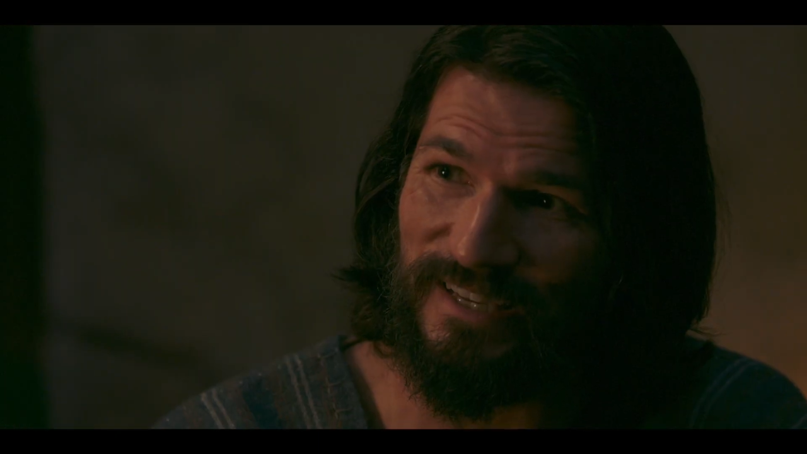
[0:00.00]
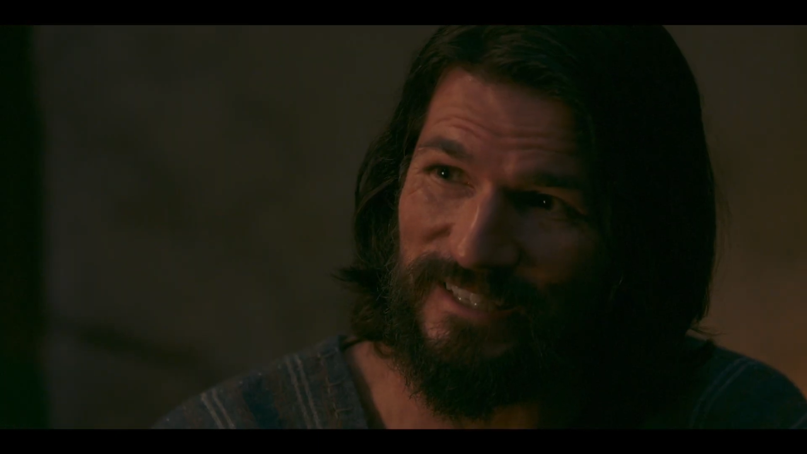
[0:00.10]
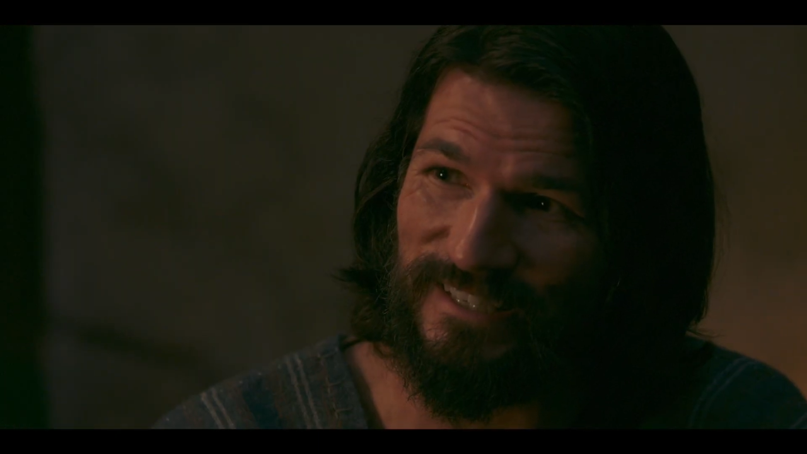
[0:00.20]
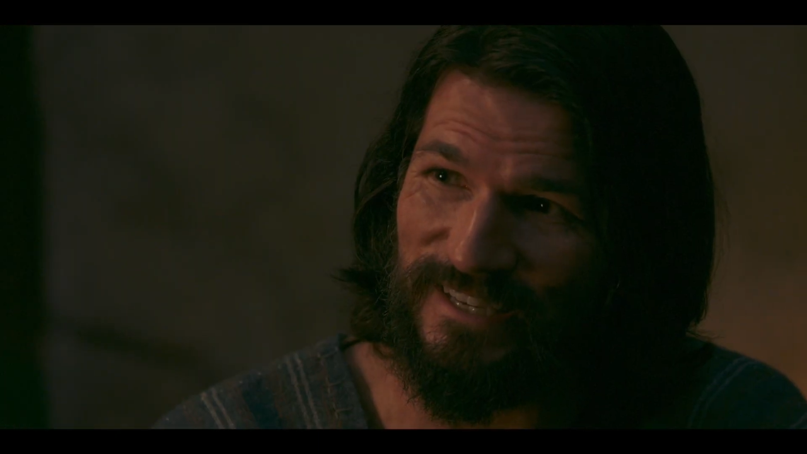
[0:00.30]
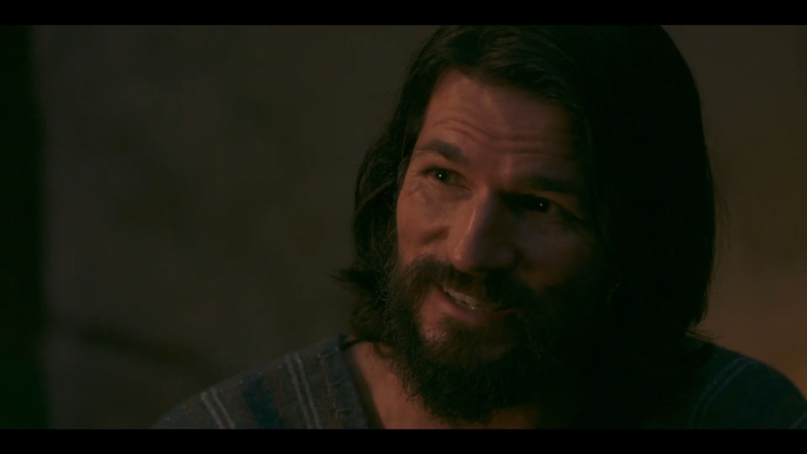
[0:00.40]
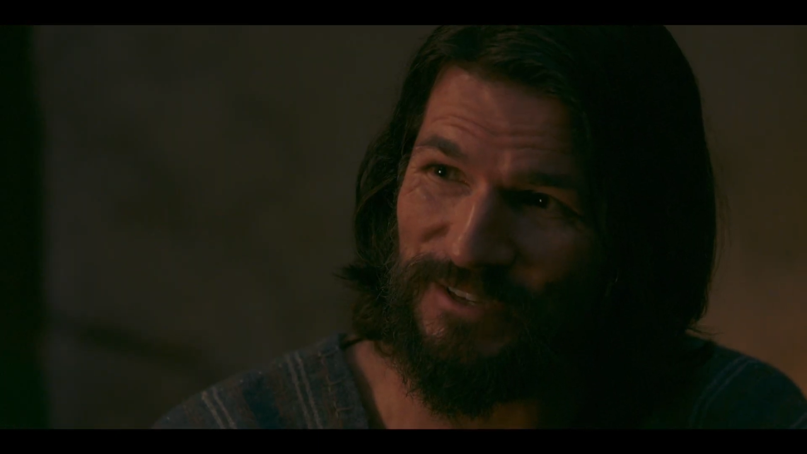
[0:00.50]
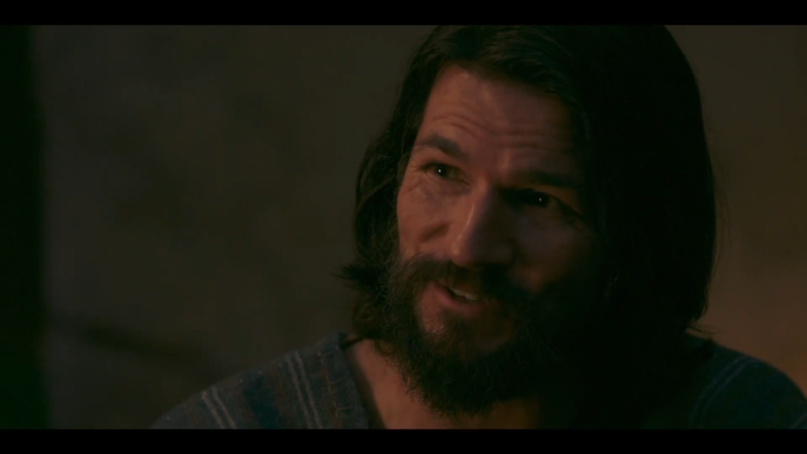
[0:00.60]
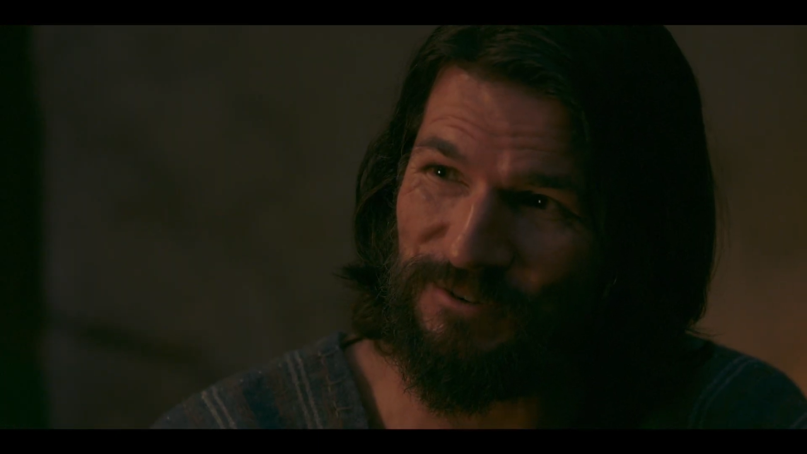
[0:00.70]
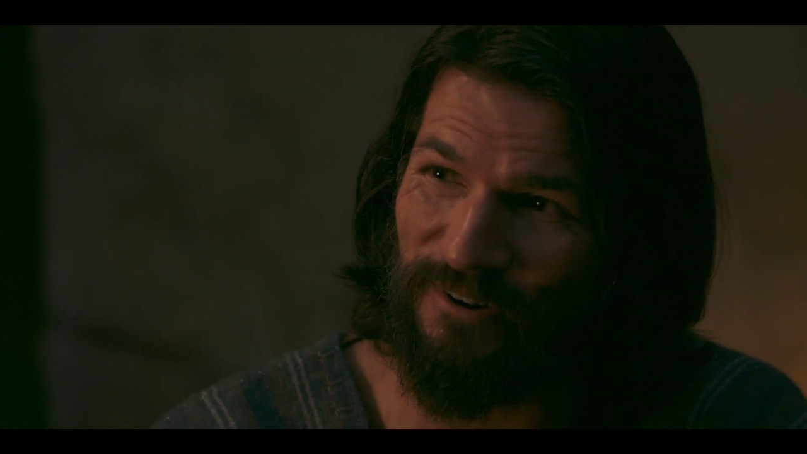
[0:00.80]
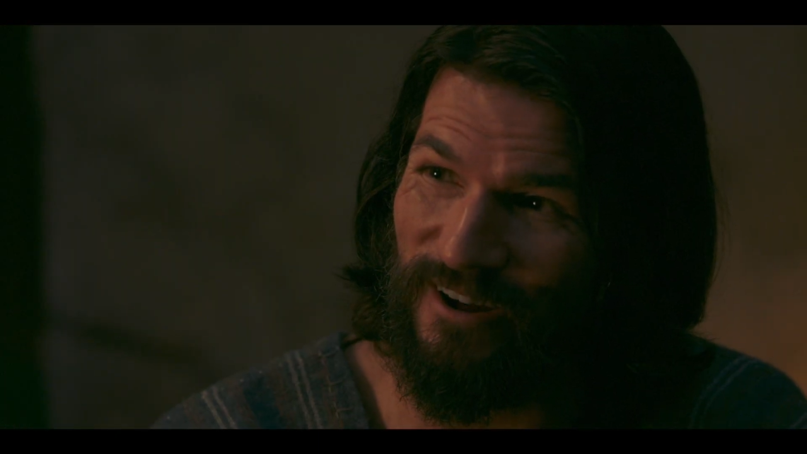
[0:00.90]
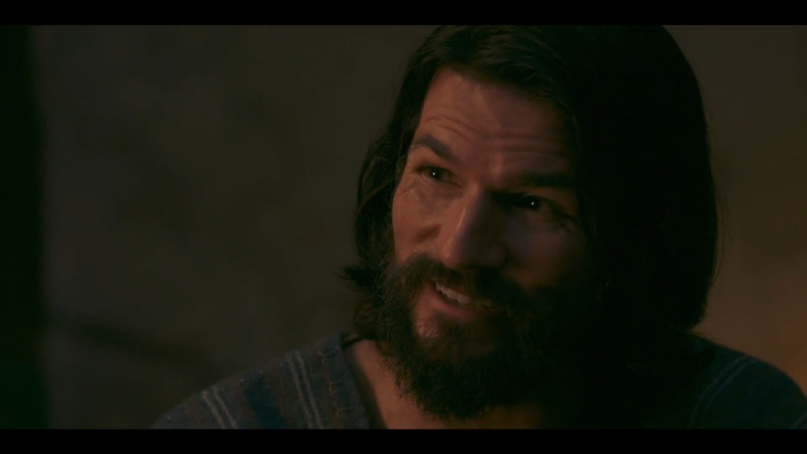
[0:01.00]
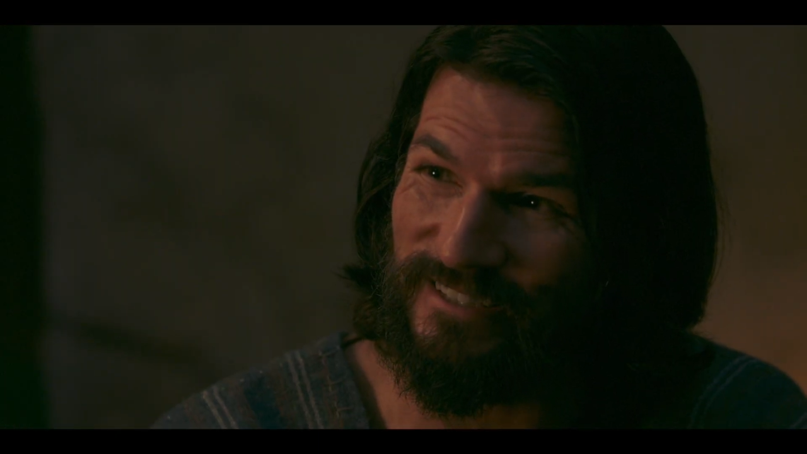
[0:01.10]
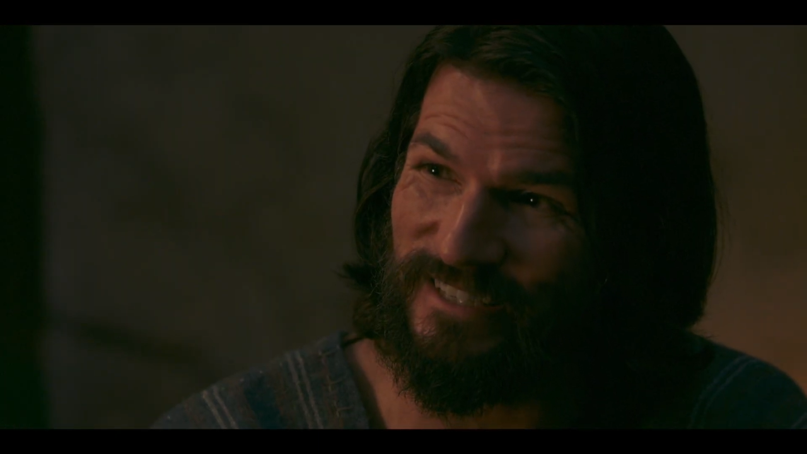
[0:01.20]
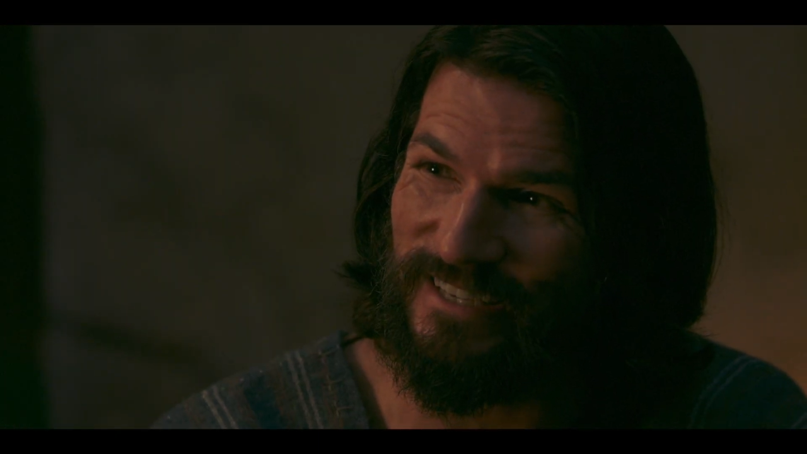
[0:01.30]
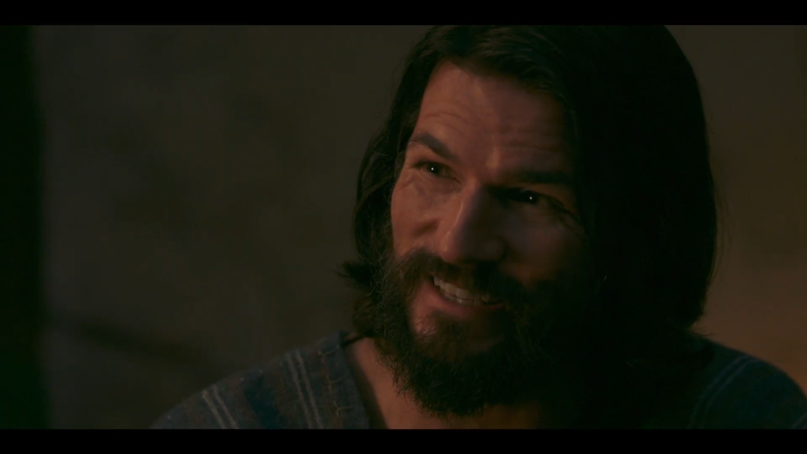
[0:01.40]
エス・キリストのことを
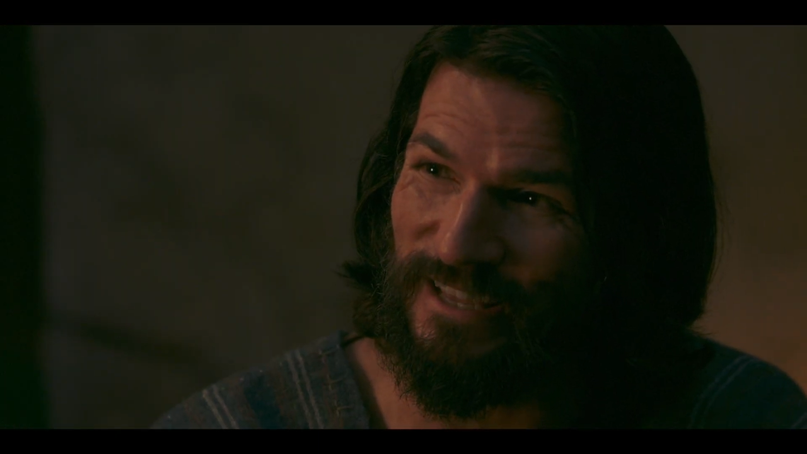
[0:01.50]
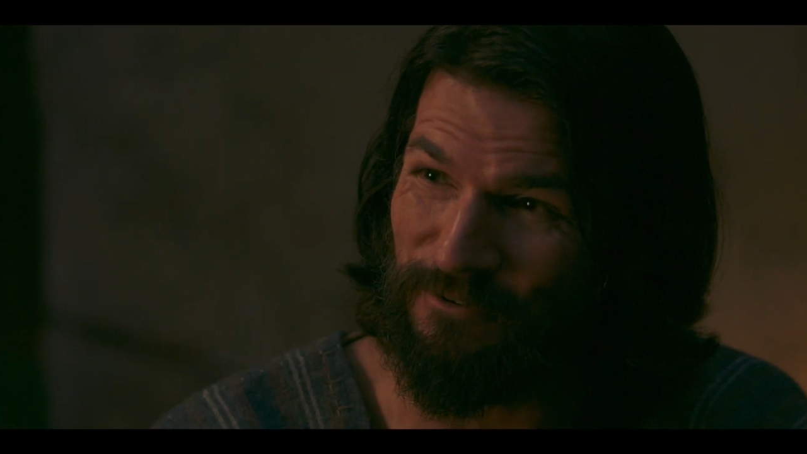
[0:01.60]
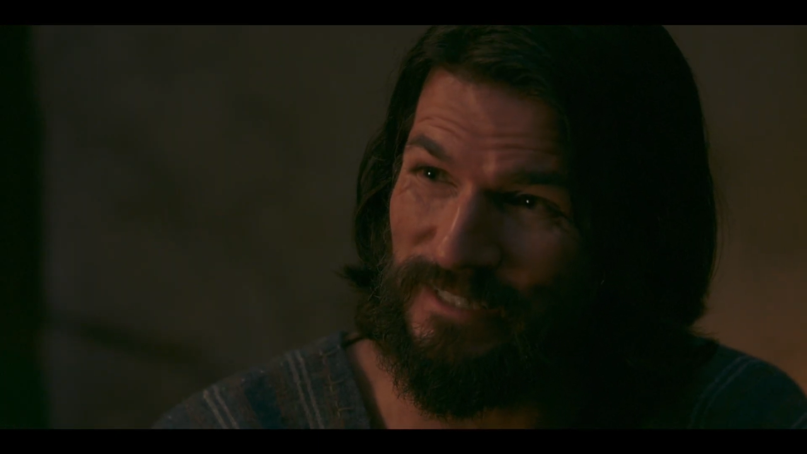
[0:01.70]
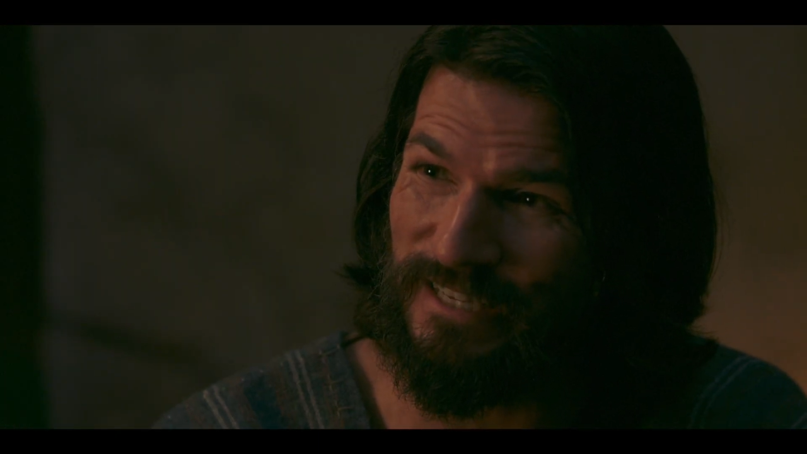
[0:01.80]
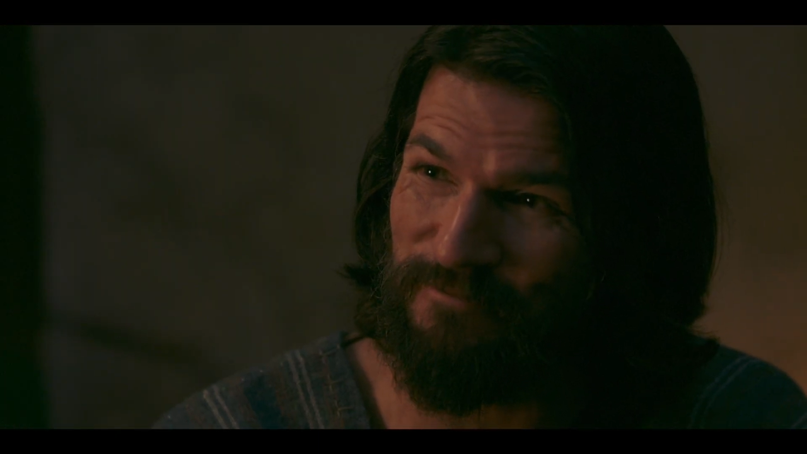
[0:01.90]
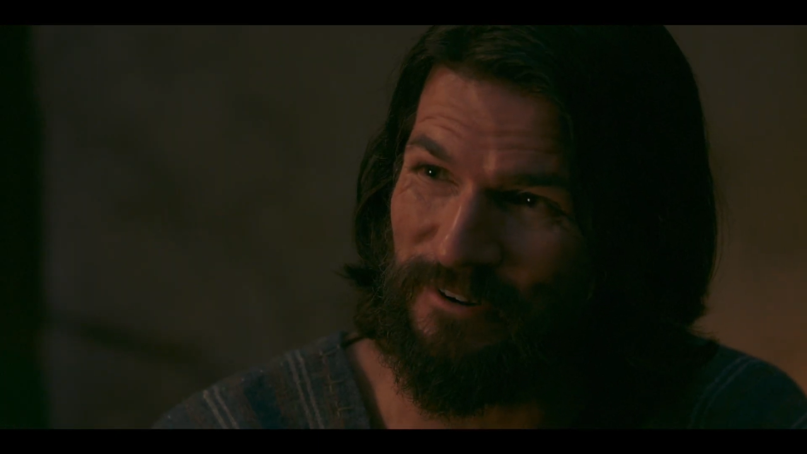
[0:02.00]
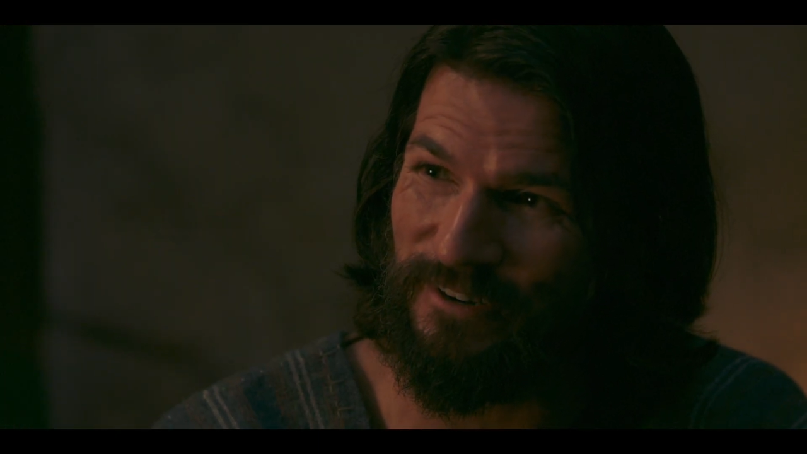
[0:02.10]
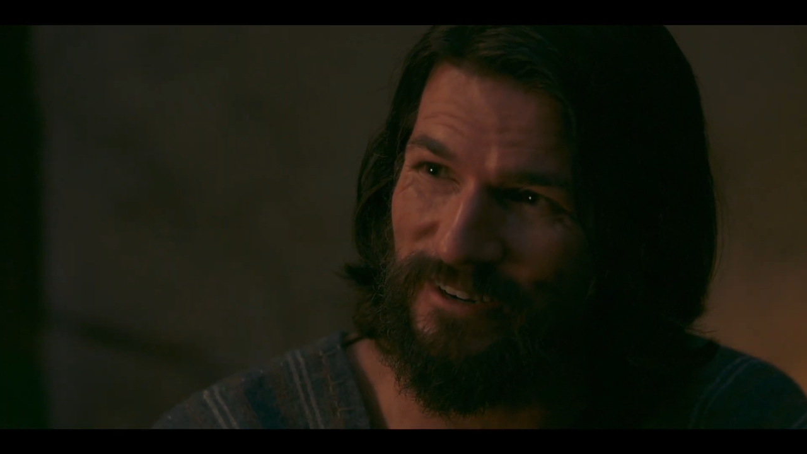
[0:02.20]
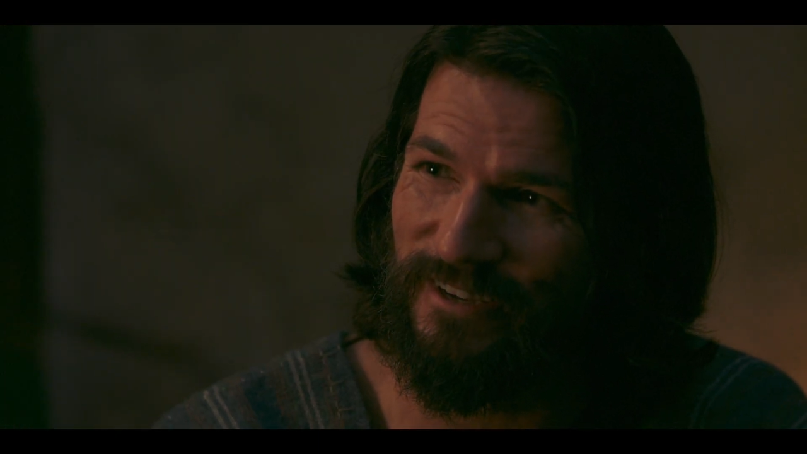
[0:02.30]
喜べるようにした